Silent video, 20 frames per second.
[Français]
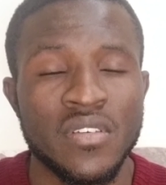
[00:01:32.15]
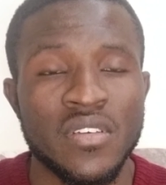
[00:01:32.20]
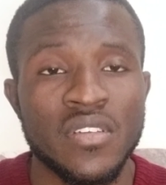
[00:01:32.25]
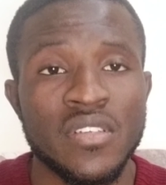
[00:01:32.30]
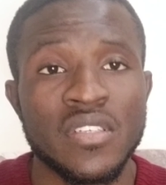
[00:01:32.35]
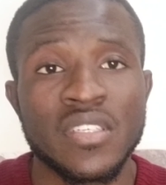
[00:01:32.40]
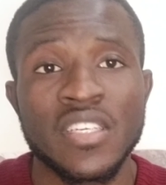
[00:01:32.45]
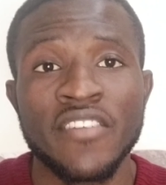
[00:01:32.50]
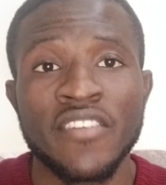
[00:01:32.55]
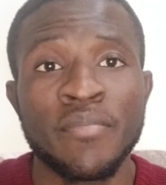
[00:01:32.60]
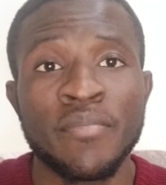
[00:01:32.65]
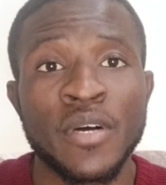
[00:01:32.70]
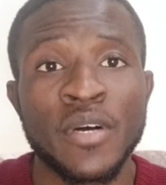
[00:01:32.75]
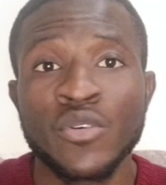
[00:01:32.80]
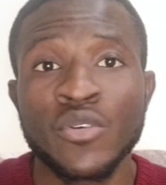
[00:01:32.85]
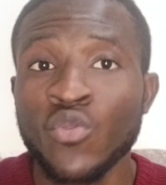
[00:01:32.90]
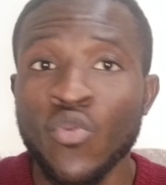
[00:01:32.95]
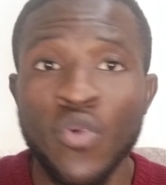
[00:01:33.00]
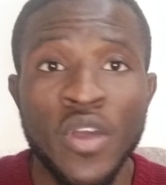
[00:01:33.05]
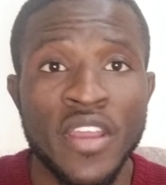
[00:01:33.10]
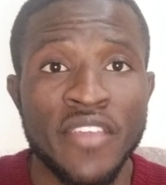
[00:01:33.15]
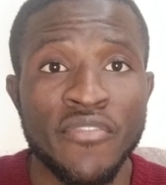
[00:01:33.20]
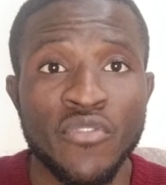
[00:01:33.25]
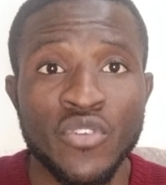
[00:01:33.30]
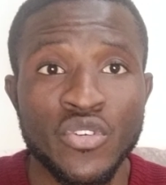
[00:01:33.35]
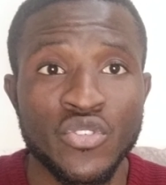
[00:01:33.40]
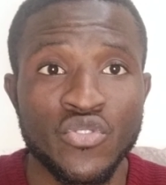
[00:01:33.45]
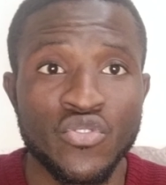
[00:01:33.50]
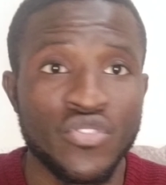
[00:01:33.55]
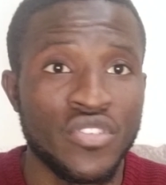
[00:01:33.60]
Ils ne savent pas quoi ils vont
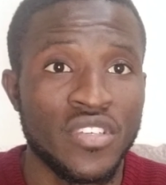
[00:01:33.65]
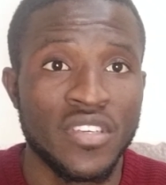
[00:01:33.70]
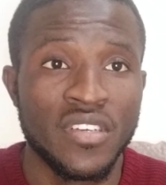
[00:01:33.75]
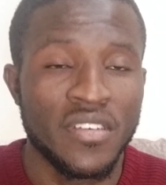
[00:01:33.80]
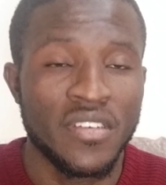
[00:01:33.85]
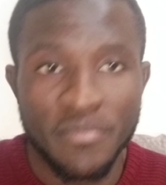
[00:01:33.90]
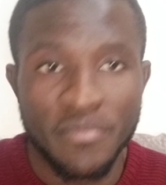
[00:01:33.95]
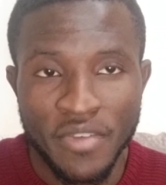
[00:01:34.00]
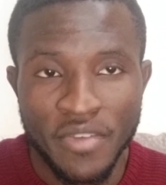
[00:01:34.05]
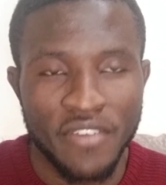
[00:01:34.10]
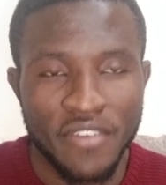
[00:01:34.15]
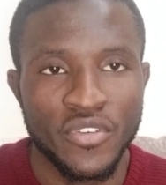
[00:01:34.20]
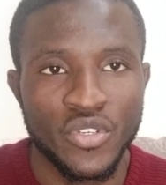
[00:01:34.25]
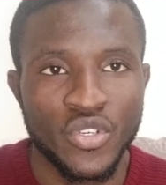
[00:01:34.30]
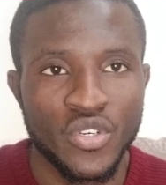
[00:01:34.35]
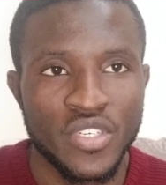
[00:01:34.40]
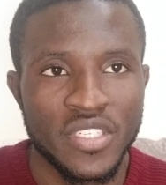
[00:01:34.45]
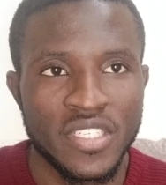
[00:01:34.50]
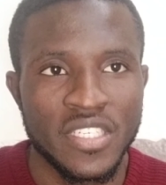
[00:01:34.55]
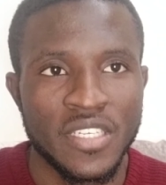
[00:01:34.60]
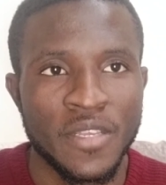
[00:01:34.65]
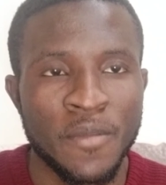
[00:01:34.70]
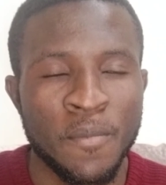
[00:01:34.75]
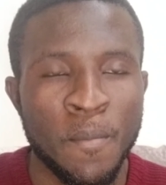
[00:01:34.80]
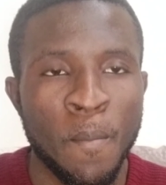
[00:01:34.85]
étudier en venant ici.